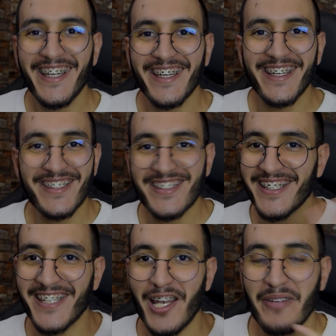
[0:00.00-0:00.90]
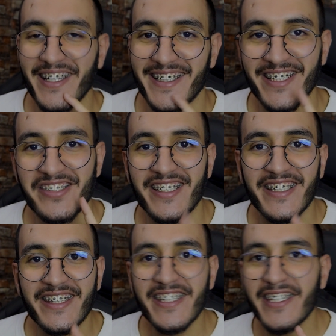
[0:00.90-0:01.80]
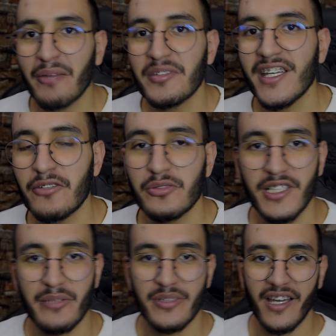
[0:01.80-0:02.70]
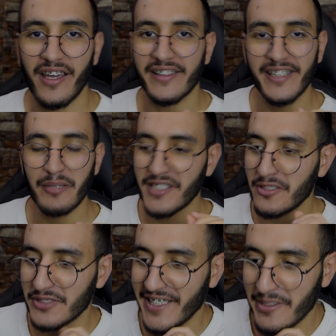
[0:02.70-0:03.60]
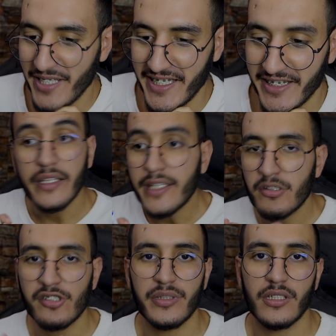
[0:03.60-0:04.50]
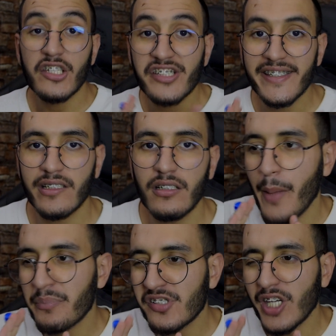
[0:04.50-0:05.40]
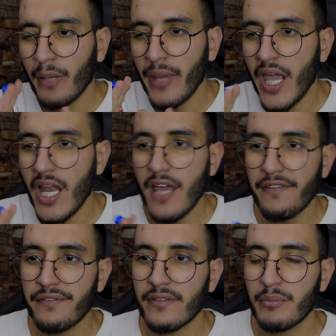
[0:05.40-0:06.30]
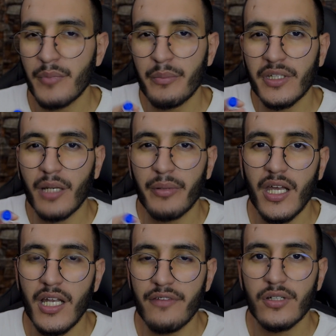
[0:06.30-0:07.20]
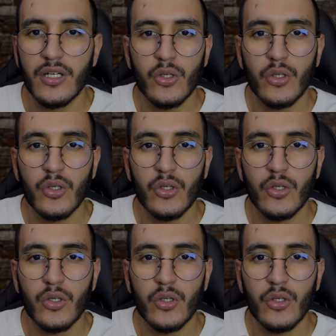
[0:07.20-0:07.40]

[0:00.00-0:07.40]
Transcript: آه، السيري ديالها ما كنعقلش عليه دي 5300 اه دي 5300 اللي عندي هي باش شريتها بشي 4000 ما بين 4000